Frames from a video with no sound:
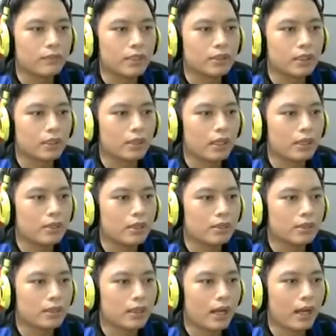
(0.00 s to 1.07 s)
bây giờ đến
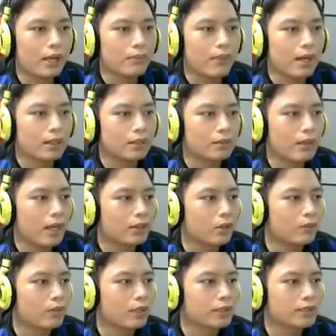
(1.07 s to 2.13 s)
lượt cái mạng lên ba
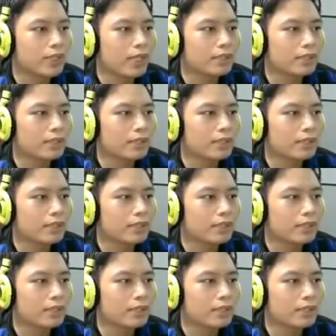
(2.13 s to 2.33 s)
thùng vâng